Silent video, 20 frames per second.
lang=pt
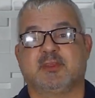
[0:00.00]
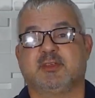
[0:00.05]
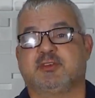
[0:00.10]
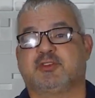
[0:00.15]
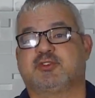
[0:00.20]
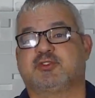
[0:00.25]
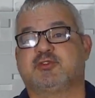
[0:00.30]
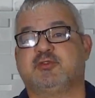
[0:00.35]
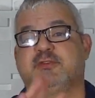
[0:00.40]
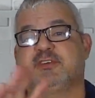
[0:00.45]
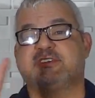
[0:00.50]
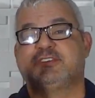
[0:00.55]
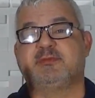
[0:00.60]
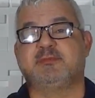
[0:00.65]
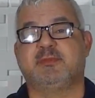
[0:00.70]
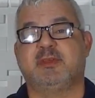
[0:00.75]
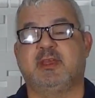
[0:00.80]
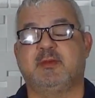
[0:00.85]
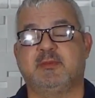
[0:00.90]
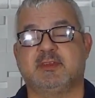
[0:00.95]
Chuva de
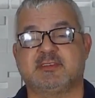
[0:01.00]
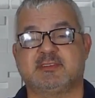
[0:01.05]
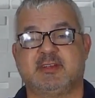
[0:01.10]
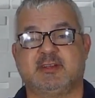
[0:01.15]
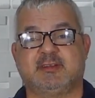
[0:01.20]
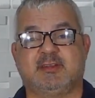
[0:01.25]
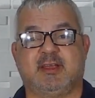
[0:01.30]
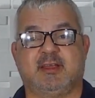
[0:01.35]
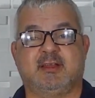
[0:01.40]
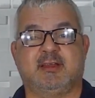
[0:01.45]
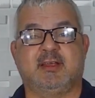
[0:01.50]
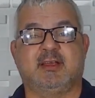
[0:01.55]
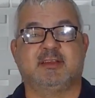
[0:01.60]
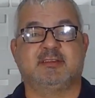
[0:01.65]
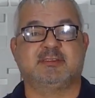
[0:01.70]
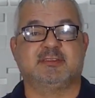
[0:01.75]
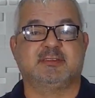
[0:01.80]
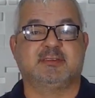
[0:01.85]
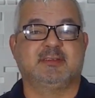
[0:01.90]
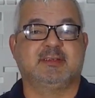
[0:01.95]
memes na
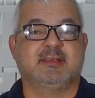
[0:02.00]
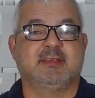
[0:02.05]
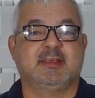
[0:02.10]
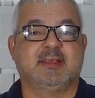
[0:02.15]
internet